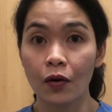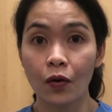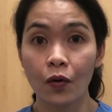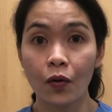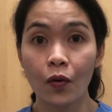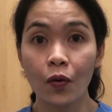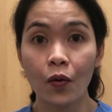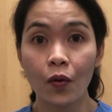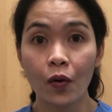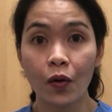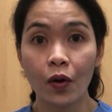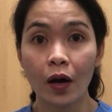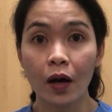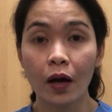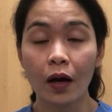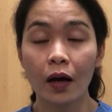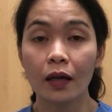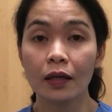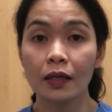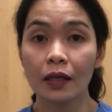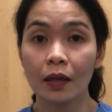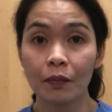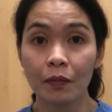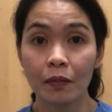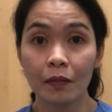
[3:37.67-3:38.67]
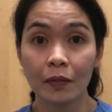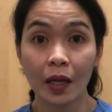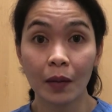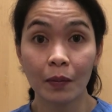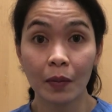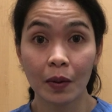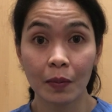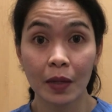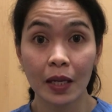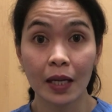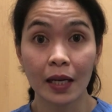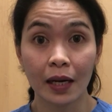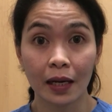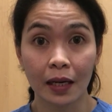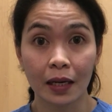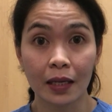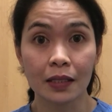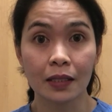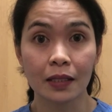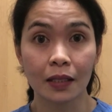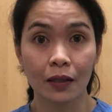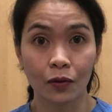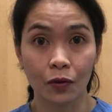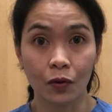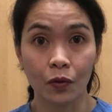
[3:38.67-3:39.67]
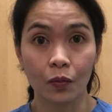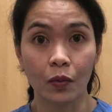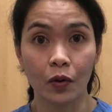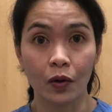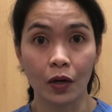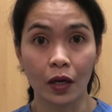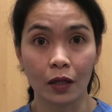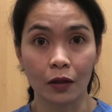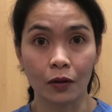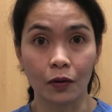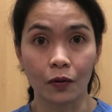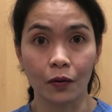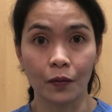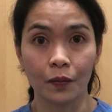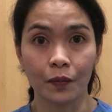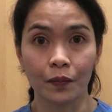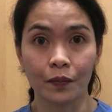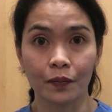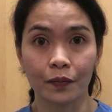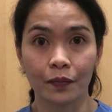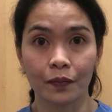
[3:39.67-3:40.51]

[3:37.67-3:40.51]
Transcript: kung nabibilang ka sa grupong ito.